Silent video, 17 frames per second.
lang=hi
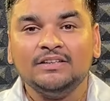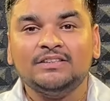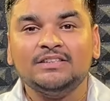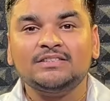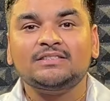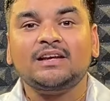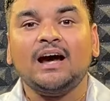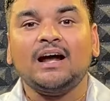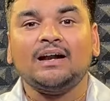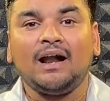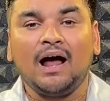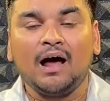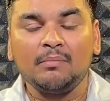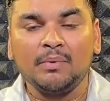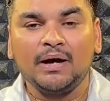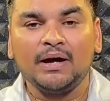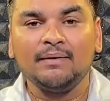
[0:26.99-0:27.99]
जिसका
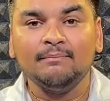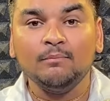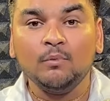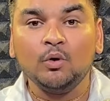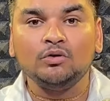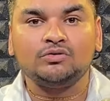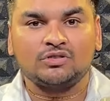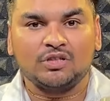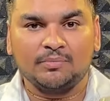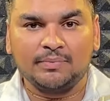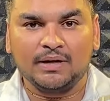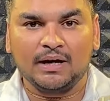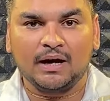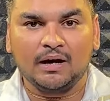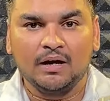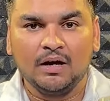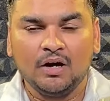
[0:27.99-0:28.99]
नाम है मोर
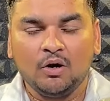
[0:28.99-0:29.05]
समिया